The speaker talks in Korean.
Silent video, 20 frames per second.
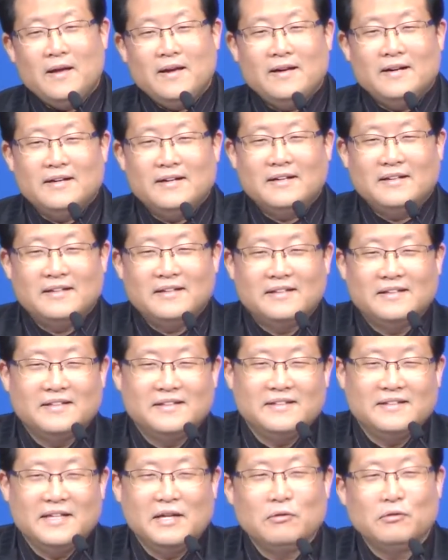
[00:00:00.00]

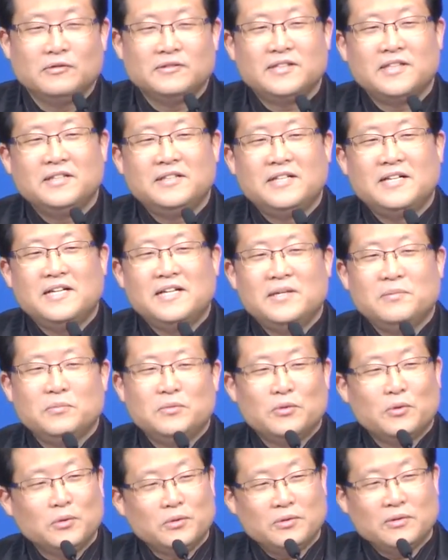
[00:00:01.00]
어,
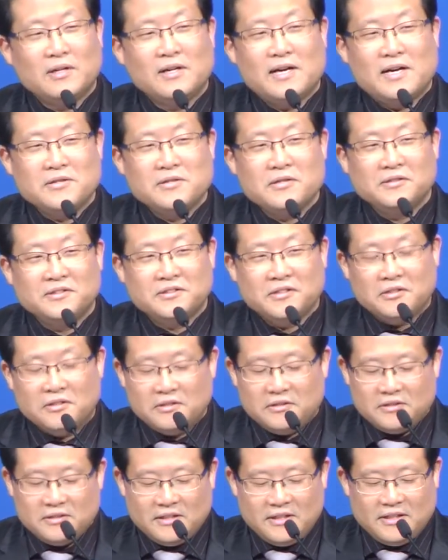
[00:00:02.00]
예루살렘으로 돌아가셔서